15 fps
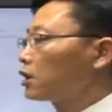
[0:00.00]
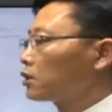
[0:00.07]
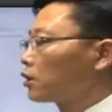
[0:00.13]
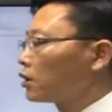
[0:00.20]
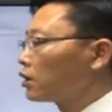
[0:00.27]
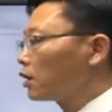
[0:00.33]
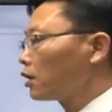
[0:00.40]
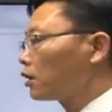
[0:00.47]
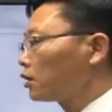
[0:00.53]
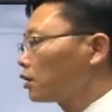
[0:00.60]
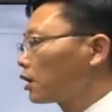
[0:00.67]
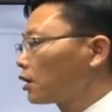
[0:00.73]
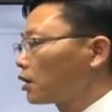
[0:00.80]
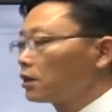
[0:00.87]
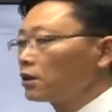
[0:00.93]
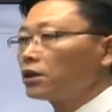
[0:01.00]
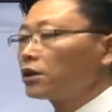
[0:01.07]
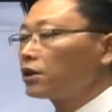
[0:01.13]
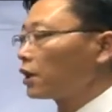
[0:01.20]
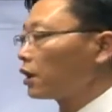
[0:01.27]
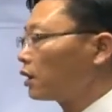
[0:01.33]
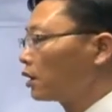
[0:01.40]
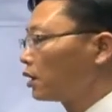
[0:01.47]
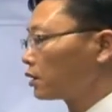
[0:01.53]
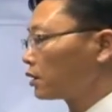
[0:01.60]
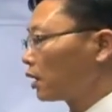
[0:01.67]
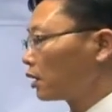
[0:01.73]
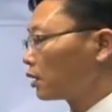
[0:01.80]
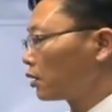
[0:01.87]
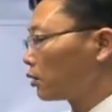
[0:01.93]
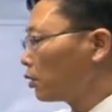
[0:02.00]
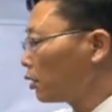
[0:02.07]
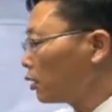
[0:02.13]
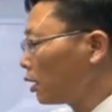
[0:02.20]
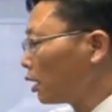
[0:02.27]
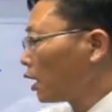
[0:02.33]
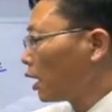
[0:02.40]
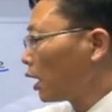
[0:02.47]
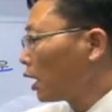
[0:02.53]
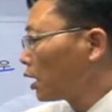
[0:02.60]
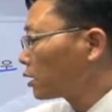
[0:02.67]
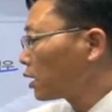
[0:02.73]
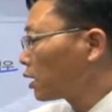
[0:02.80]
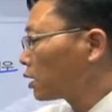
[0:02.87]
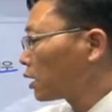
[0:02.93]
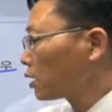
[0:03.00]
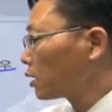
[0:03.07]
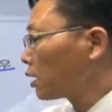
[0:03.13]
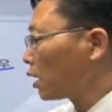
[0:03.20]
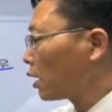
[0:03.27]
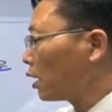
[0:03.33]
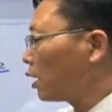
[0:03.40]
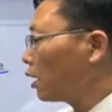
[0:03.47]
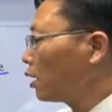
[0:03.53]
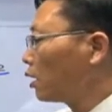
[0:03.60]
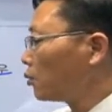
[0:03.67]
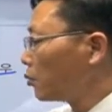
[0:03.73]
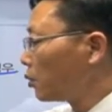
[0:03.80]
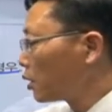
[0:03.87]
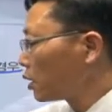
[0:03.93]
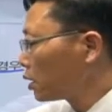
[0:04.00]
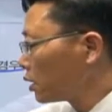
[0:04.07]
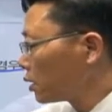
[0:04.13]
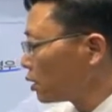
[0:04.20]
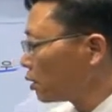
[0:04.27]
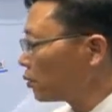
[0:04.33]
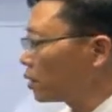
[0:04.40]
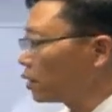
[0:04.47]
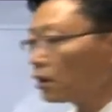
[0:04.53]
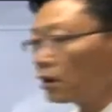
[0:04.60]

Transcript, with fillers: 정의되어 있다라는 뜻이야. 자, 그리고 학생 자체가 뭐가 되냐면